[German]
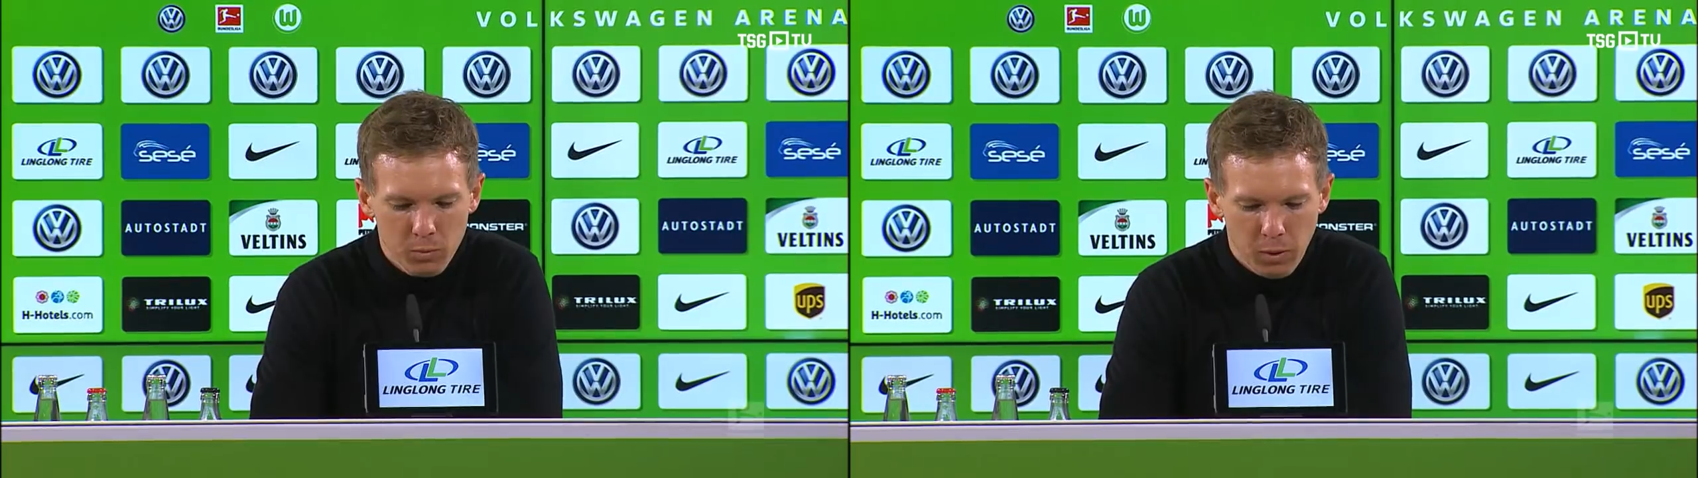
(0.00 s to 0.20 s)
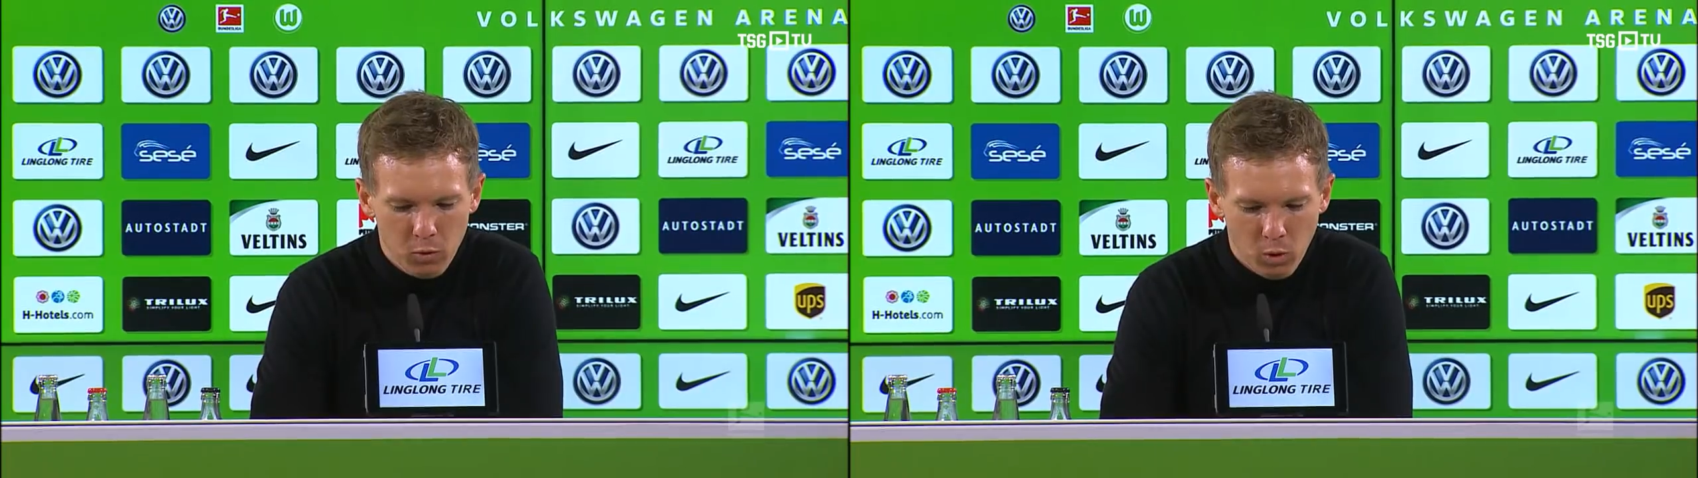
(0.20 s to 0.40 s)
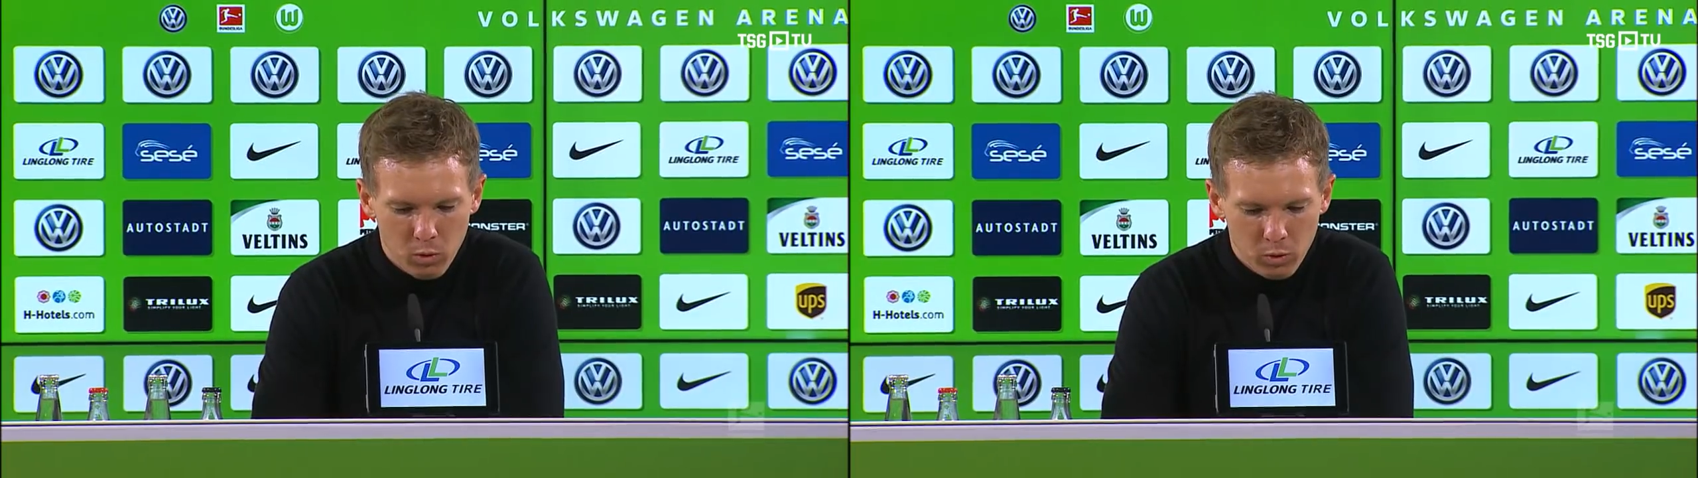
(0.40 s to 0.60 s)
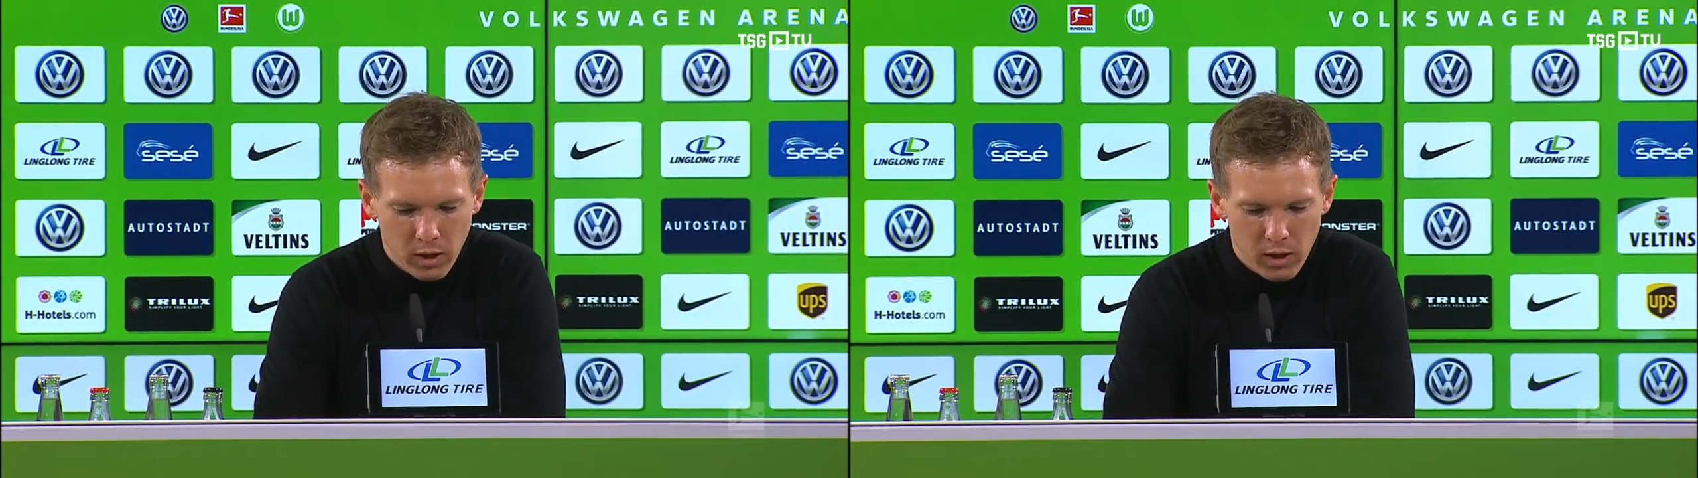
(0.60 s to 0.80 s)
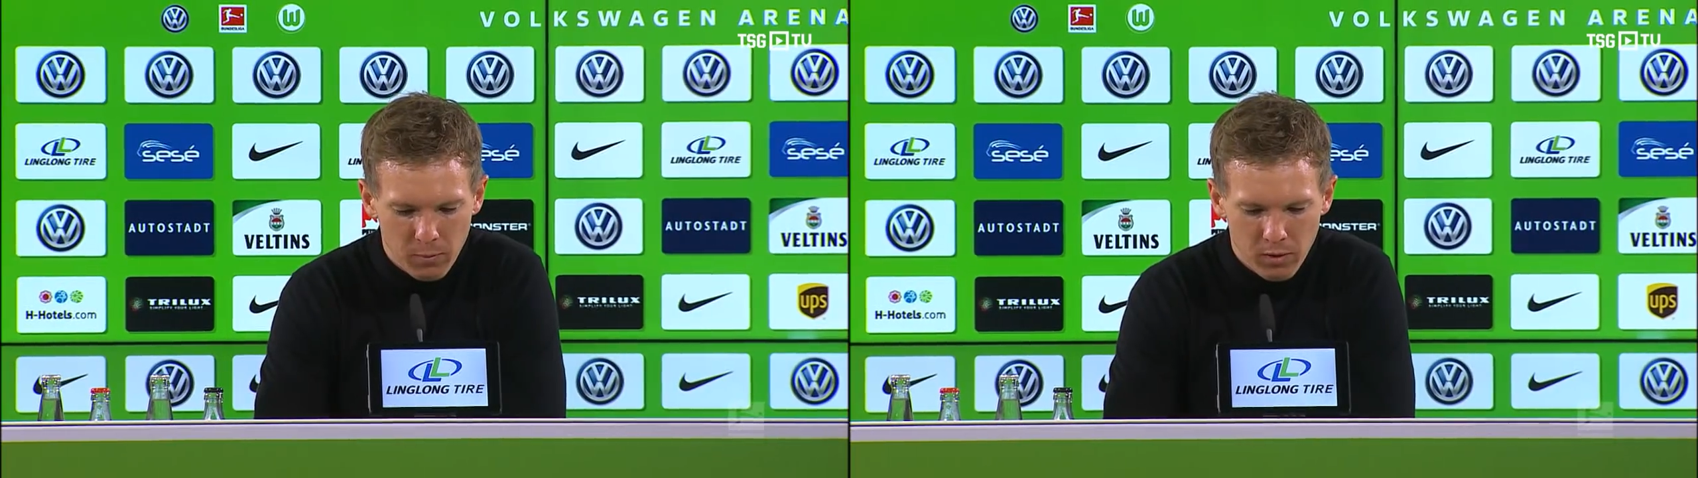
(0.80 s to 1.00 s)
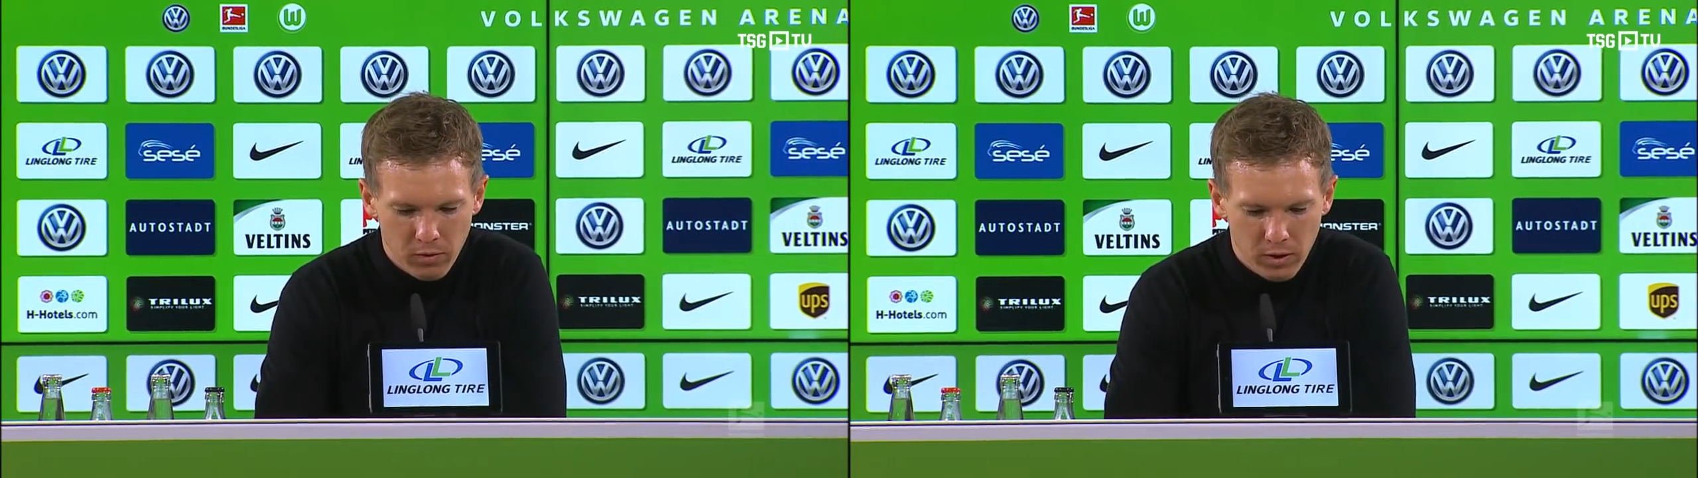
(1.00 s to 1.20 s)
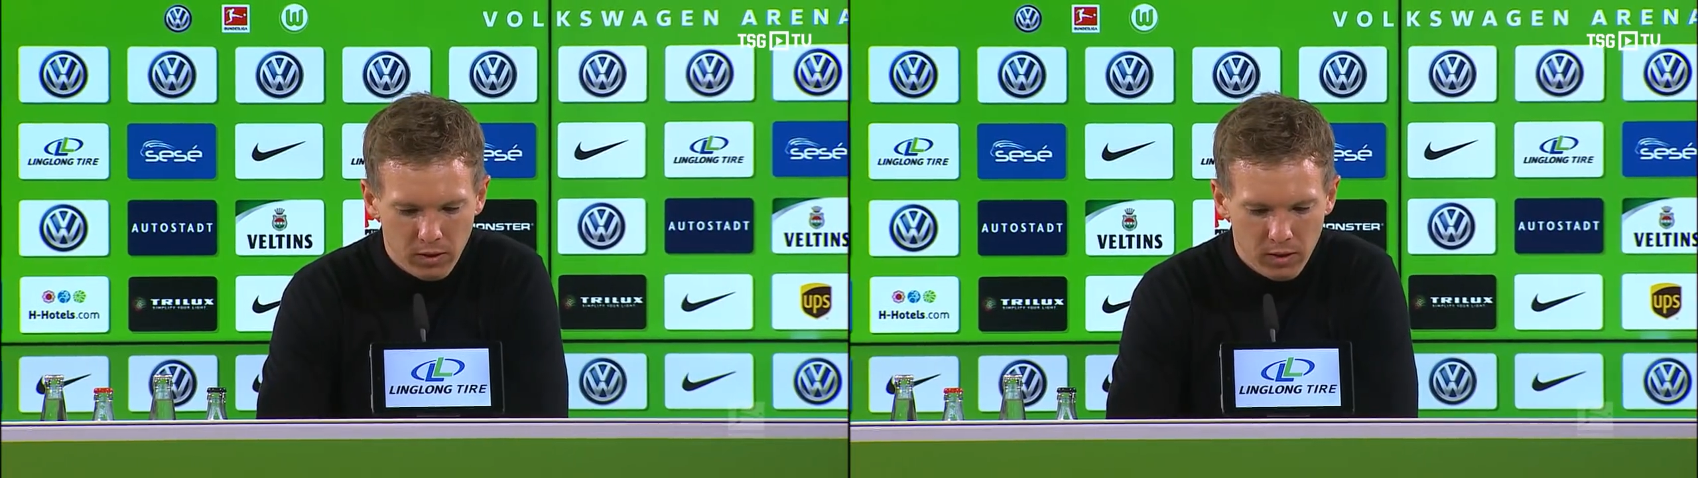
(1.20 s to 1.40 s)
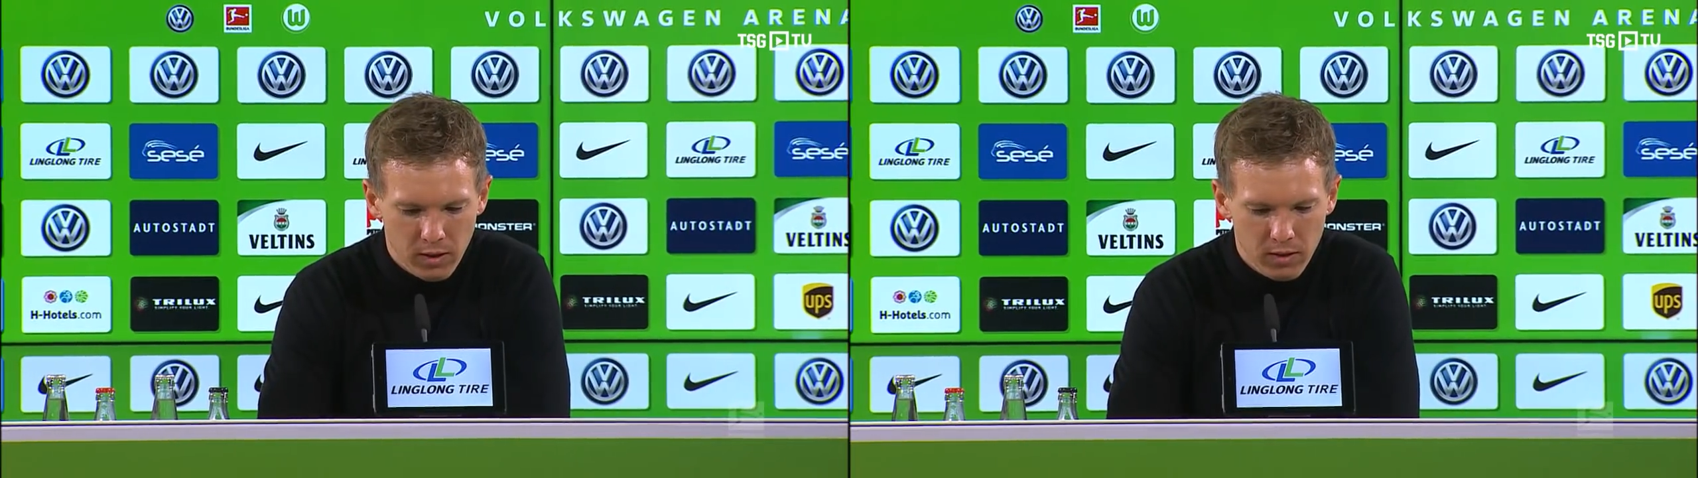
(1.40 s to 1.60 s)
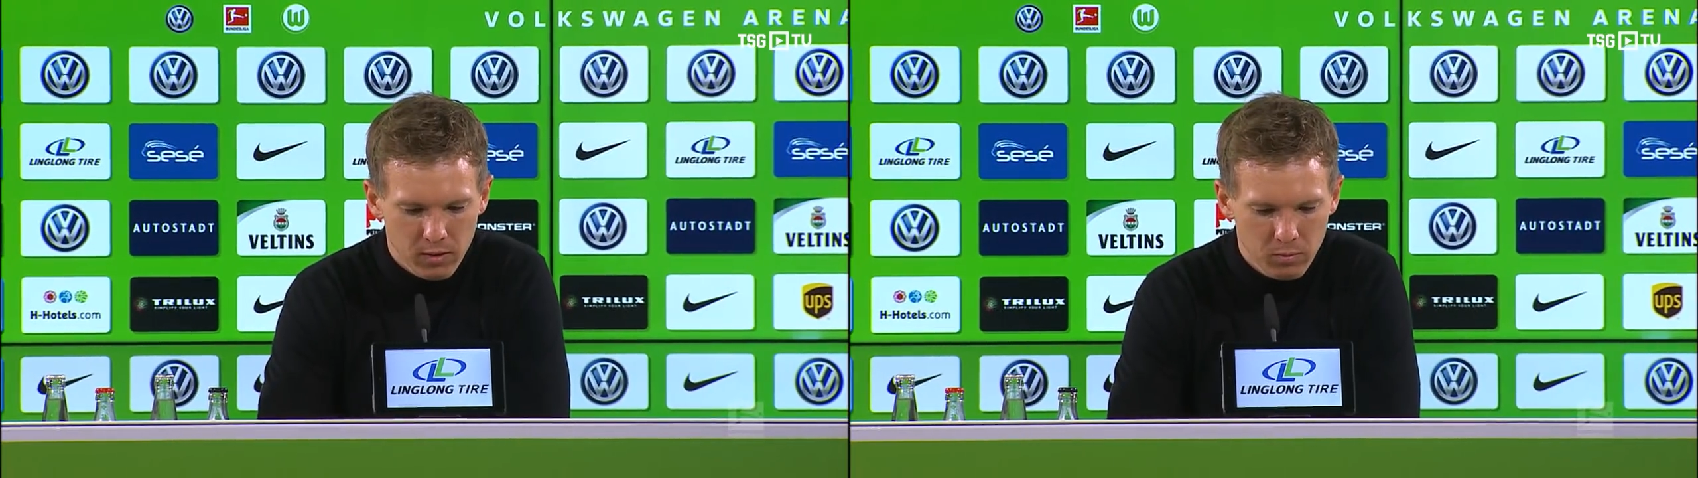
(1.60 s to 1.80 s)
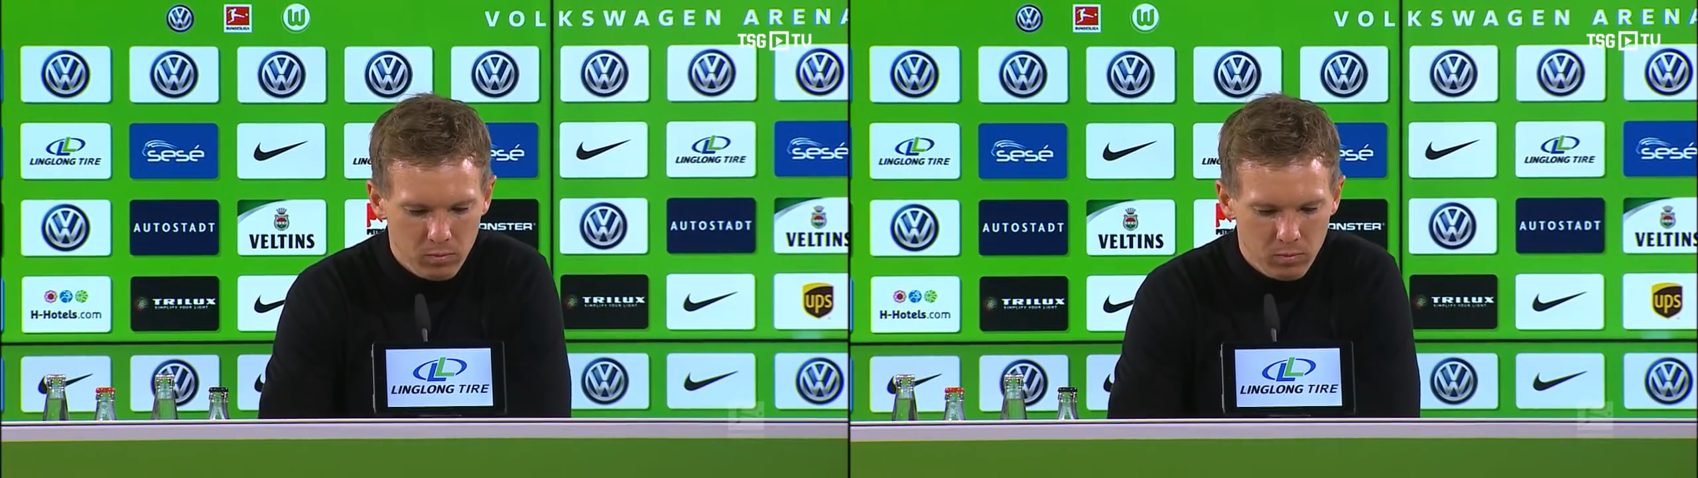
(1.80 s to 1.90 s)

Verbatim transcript: beim Tor gut geklappt, sondern wir hatten danach